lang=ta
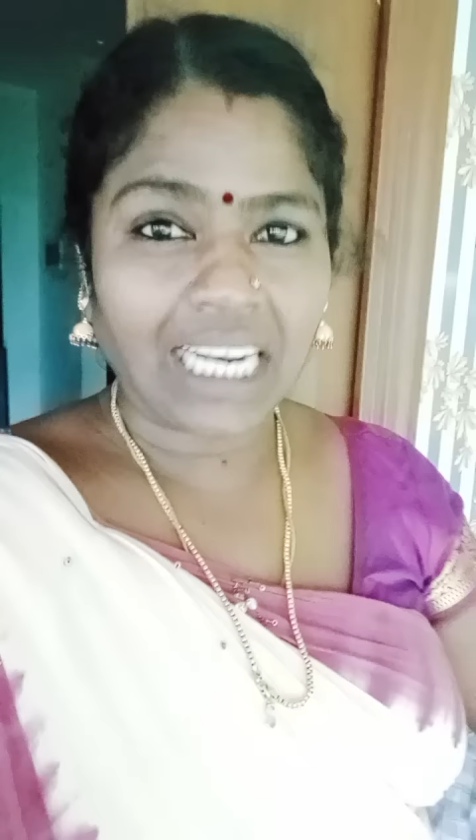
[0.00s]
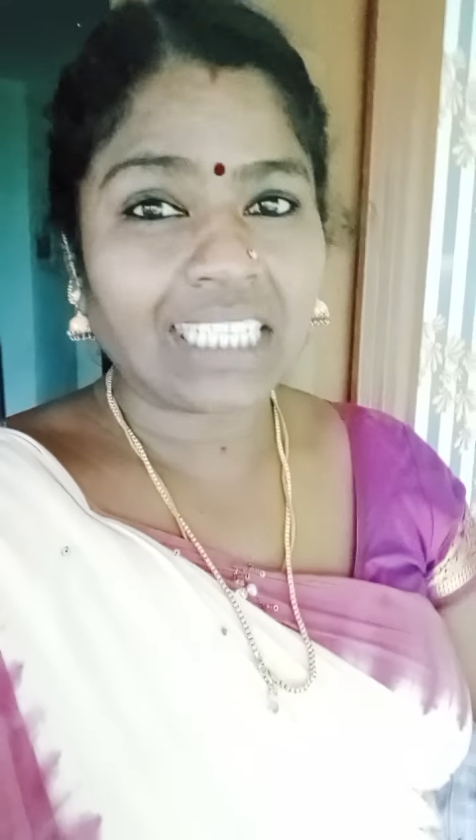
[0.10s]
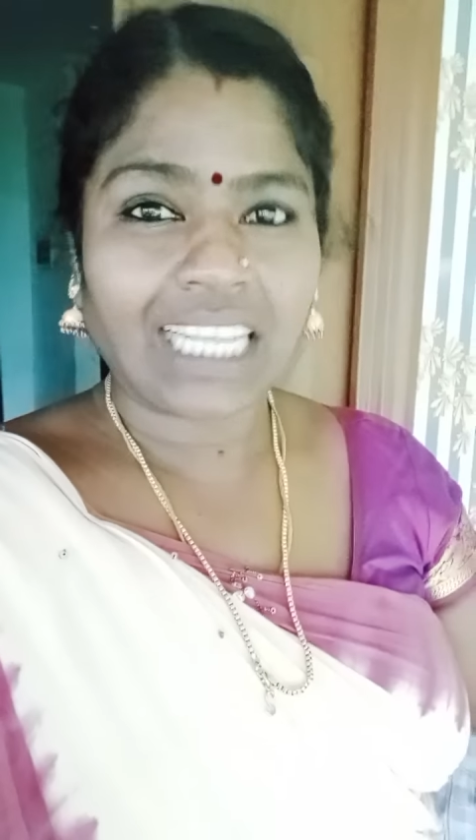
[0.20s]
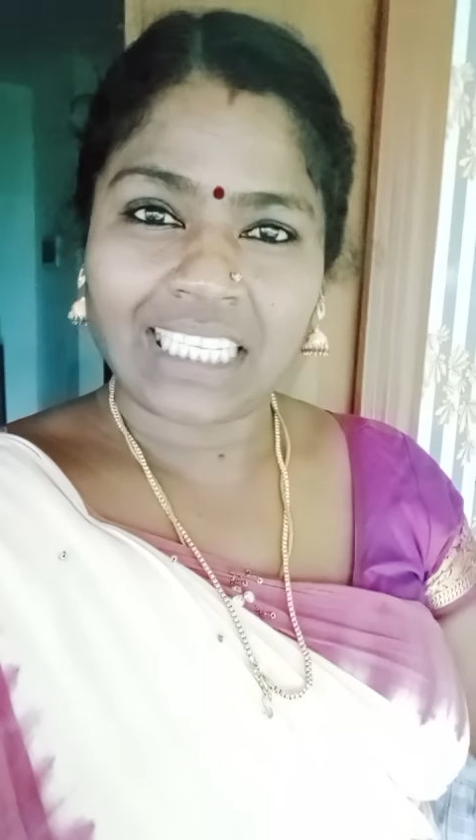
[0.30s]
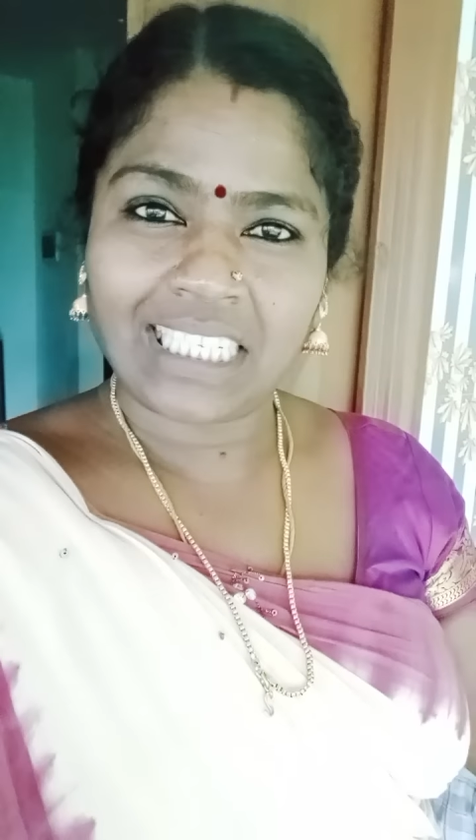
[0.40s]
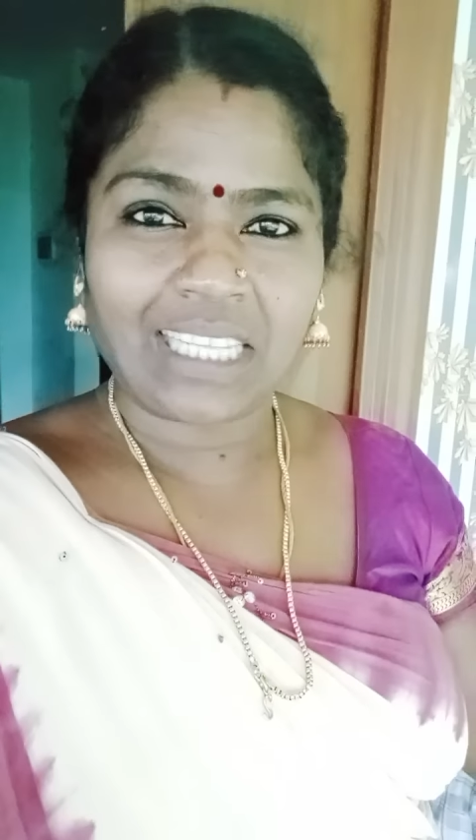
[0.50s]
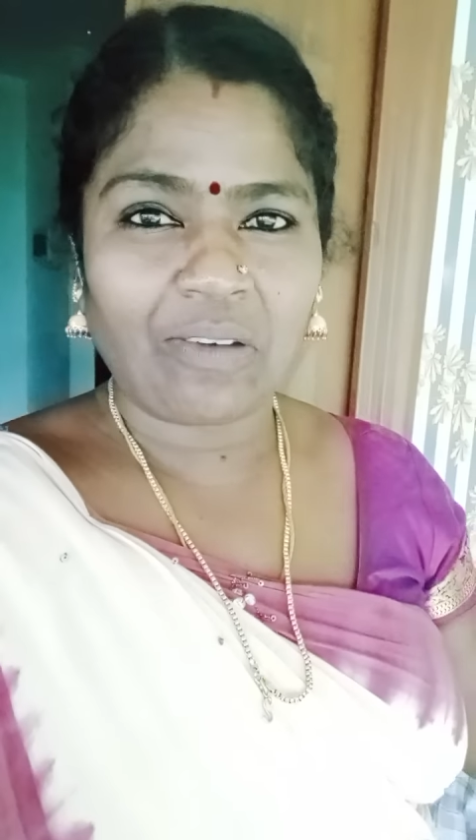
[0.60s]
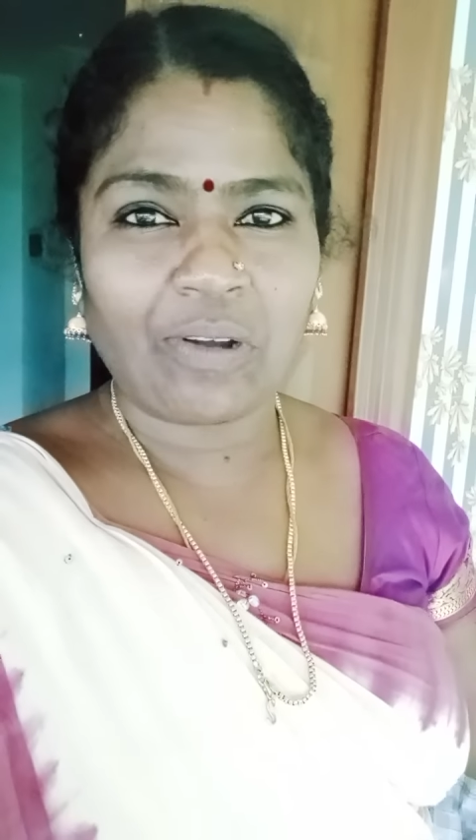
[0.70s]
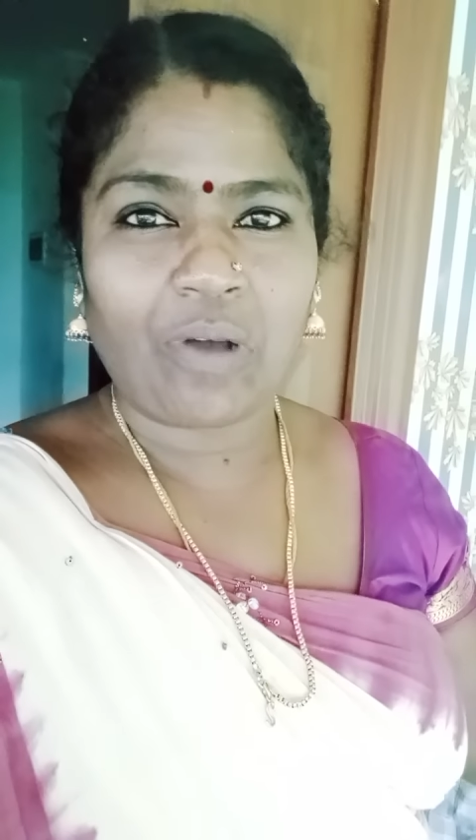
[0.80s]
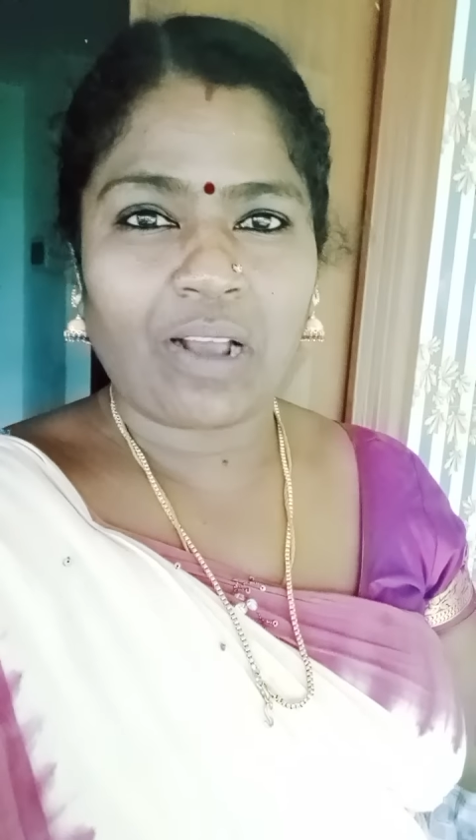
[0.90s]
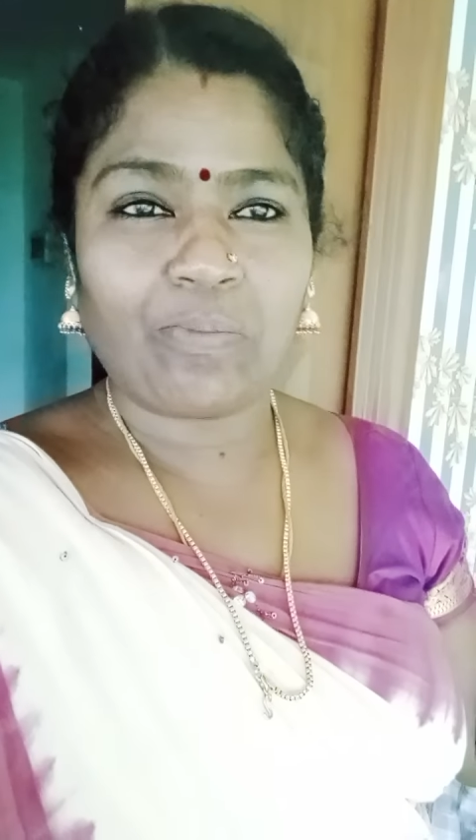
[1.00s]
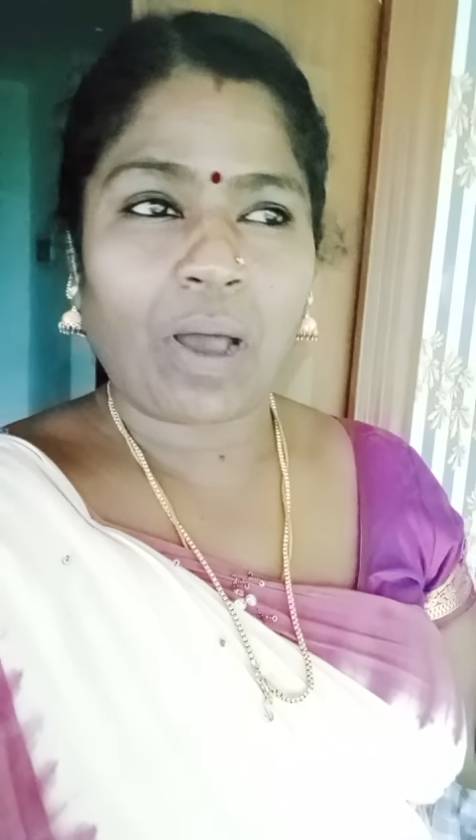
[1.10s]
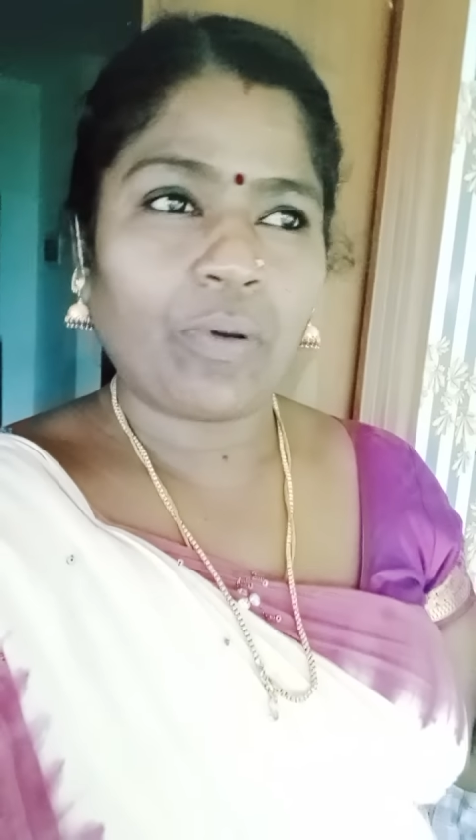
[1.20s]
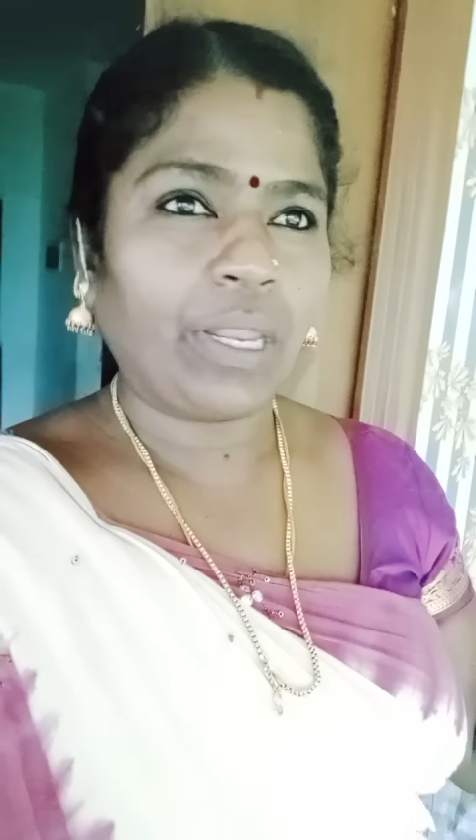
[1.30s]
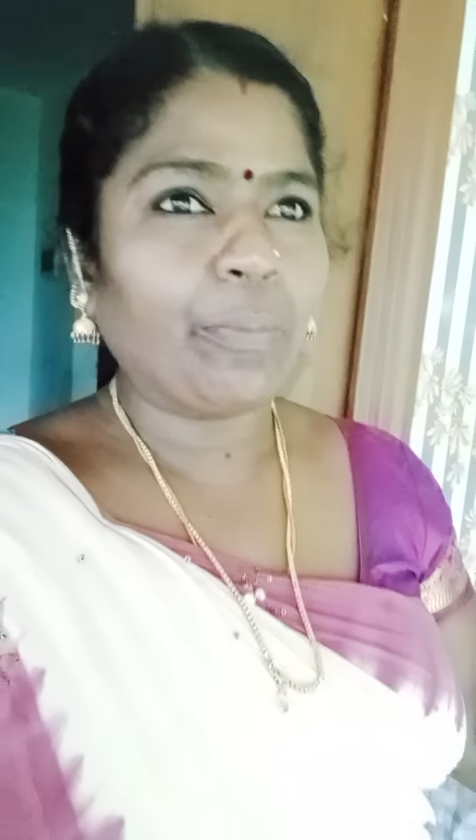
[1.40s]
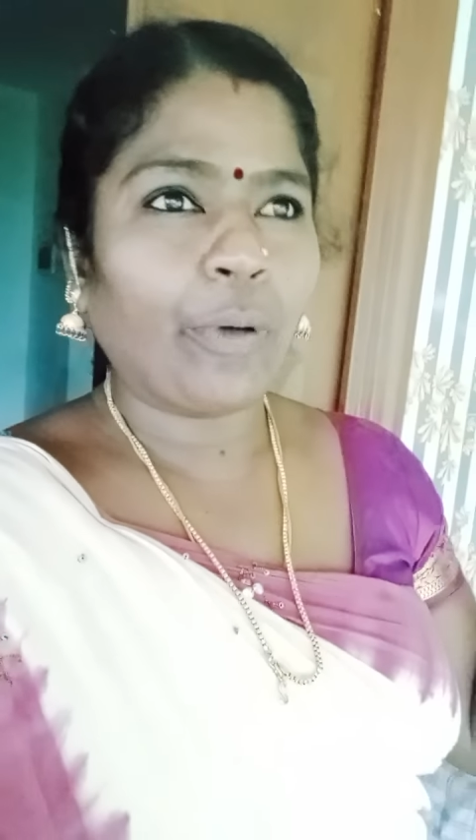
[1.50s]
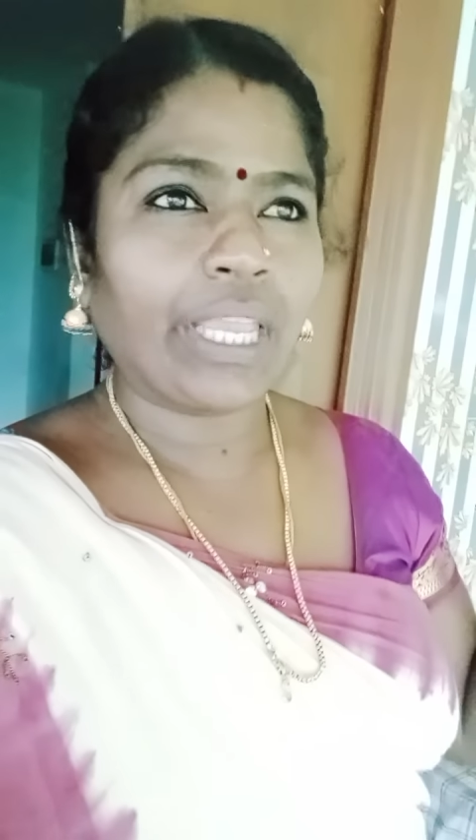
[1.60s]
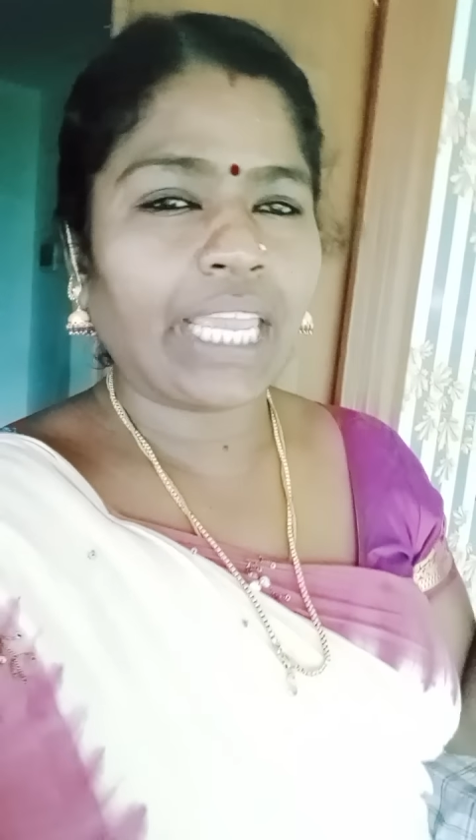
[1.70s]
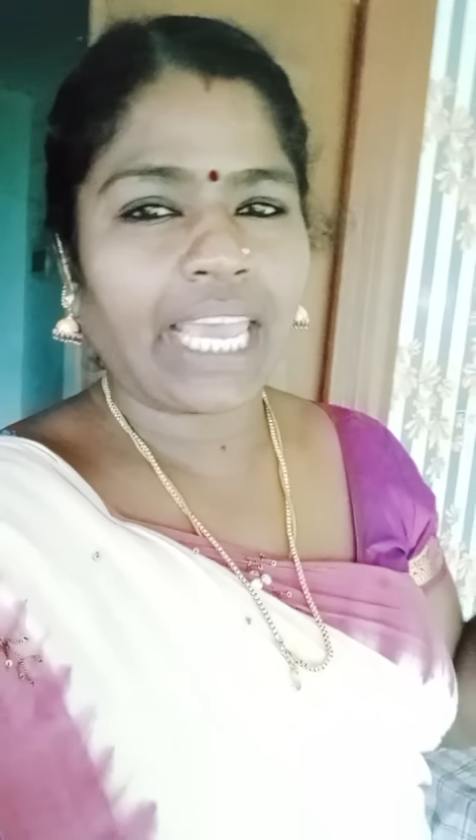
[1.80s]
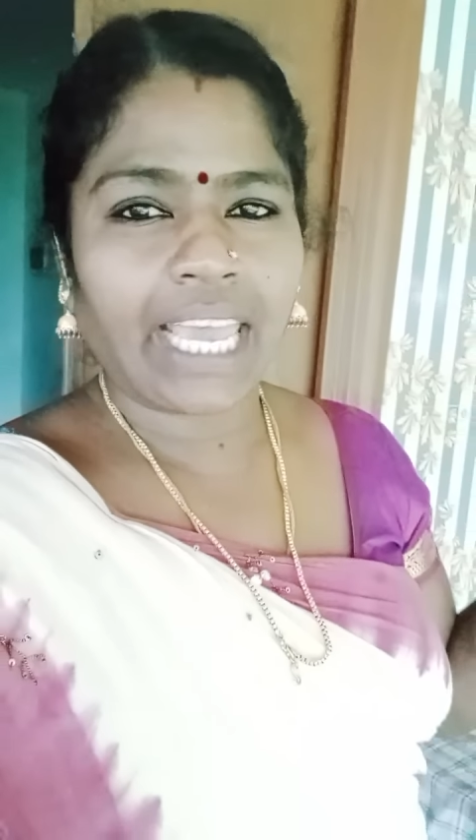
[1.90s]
சரக்கு தெரிஞ்சுட்டு தான் வருவாங்க பாவனி போய்க்க